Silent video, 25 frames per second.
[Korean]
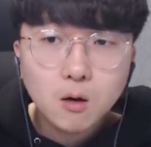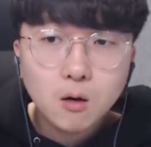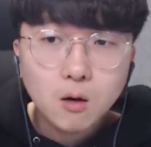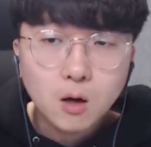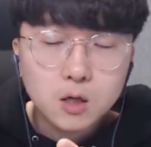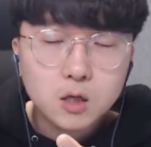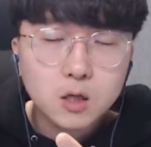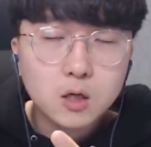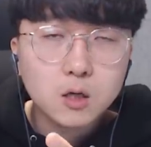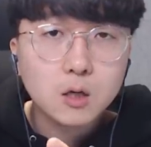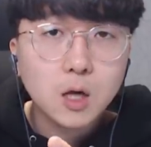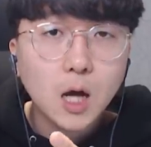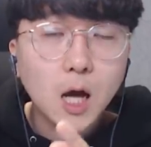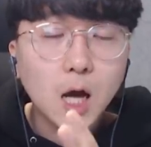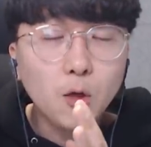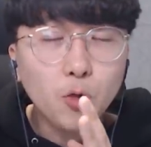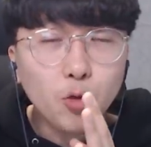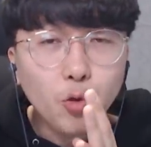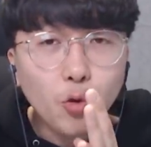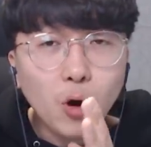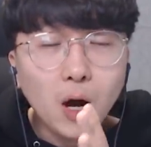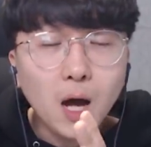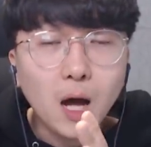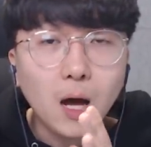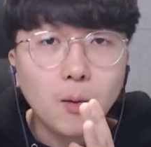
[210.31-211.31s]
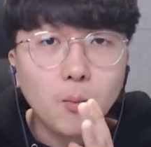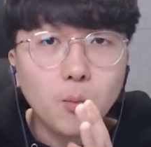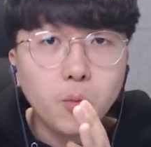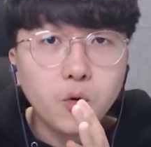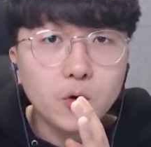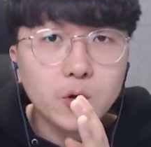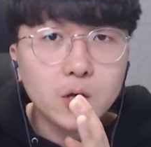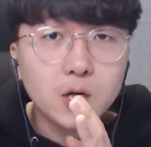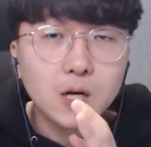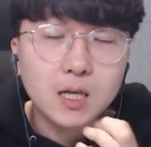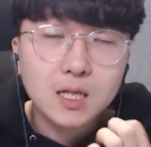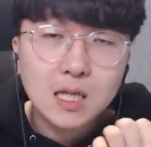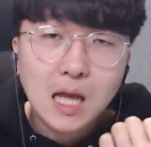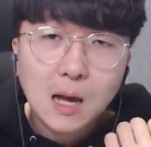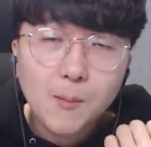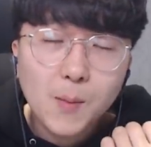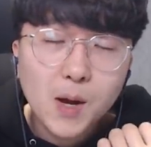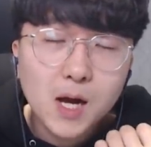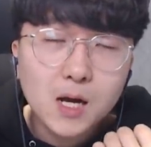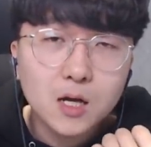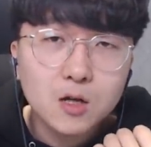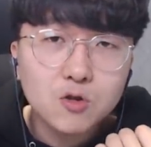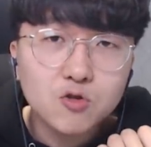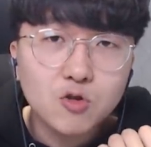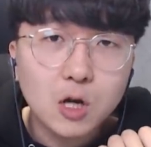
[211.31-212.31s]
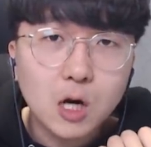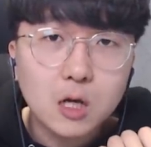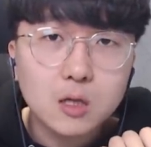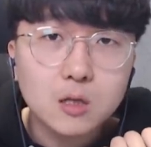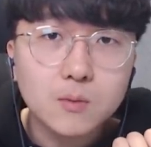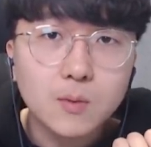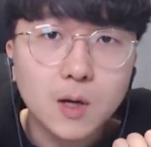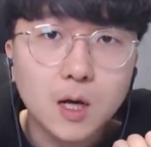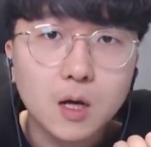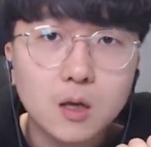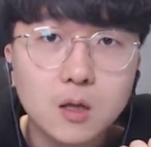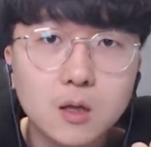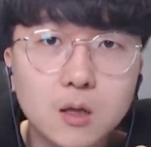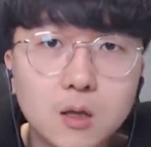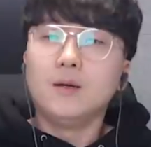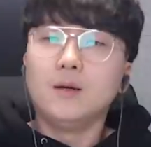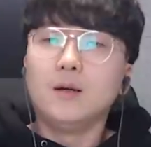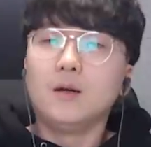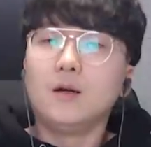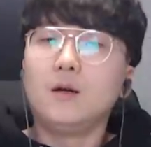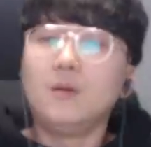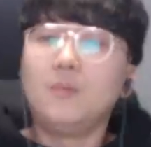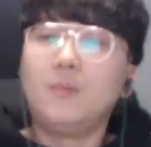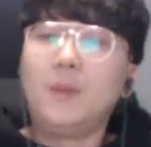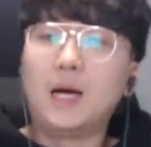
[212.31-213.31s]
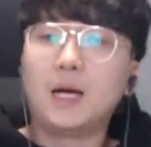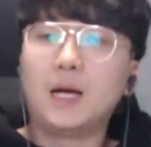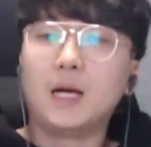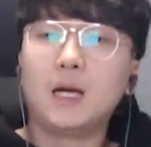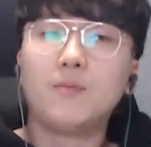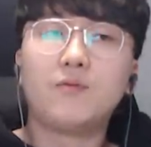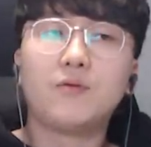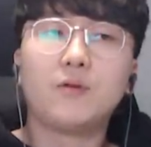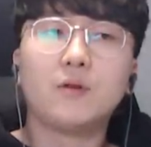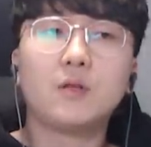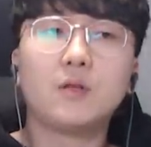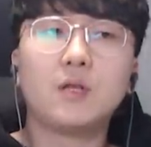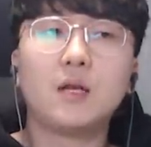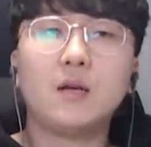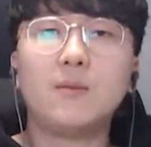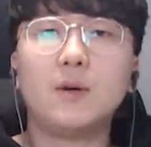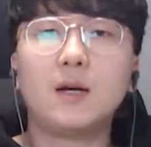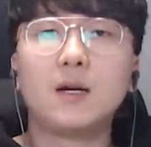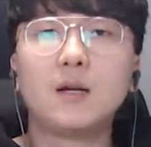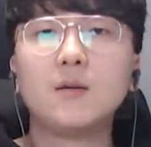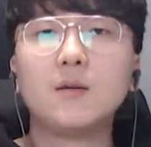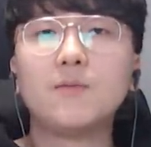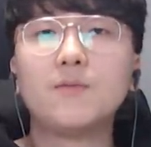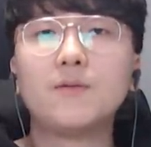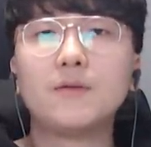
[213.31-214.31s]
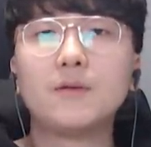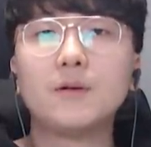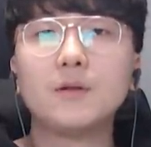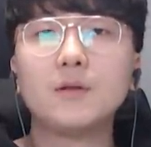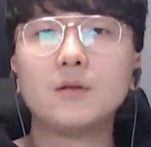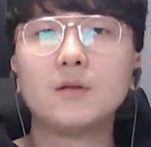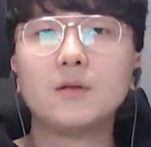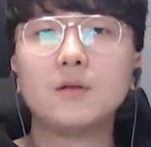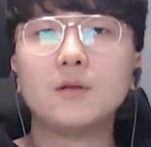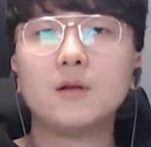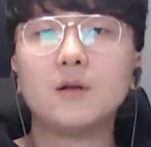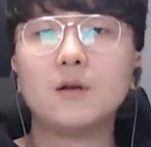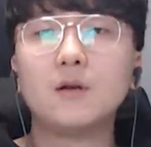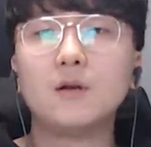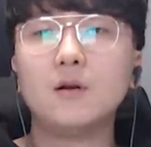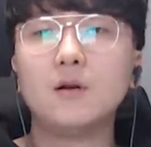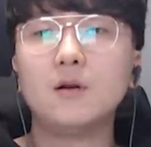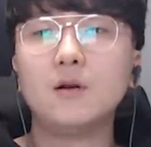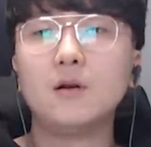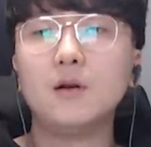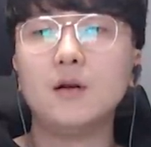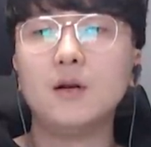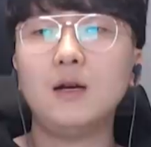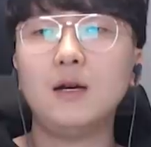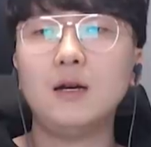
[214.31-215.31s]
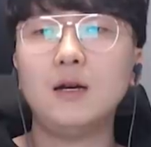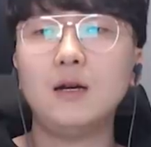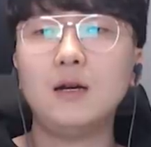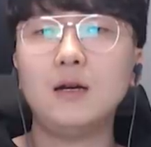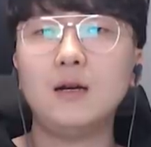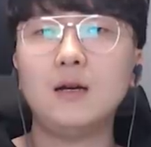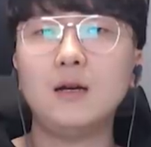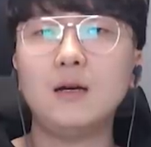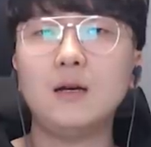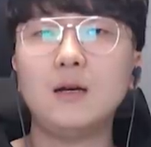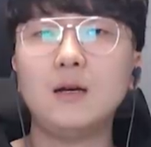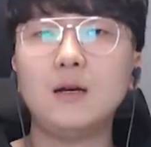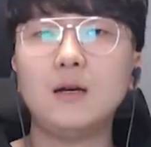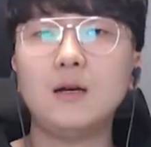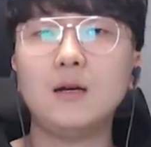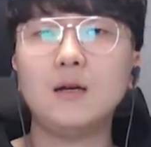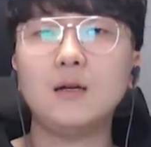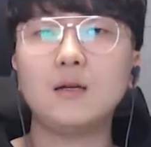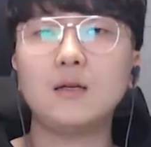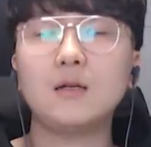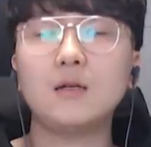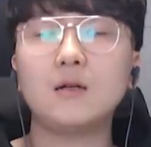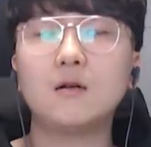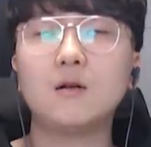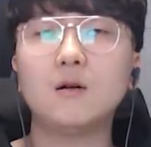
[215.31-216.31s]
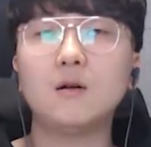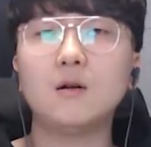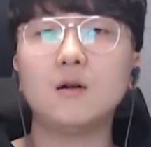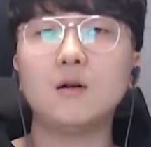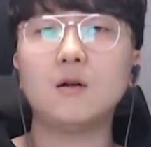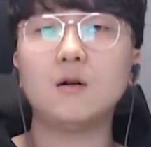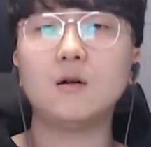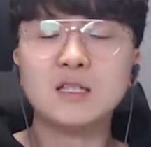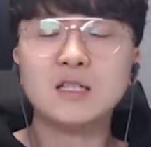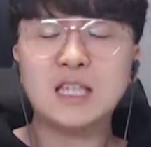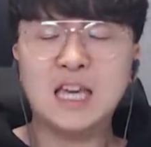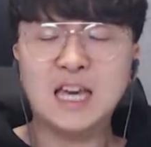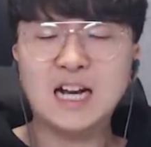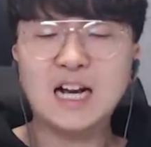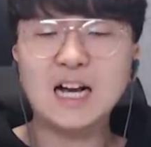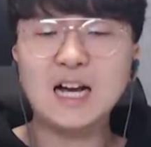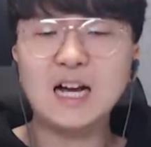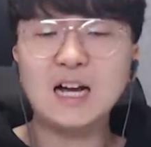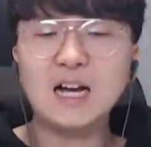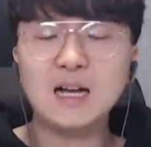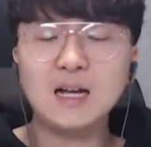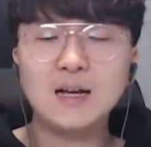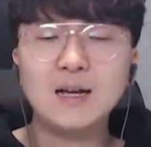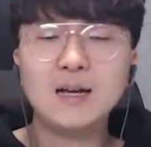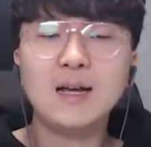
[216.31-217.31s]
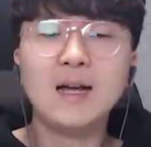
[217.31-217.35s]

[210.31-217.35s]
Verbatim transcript: 아니 한동안 안 보이길래 딴반간줄 알았더만 아 망해 불었다 망해 불었어 아 이거 제가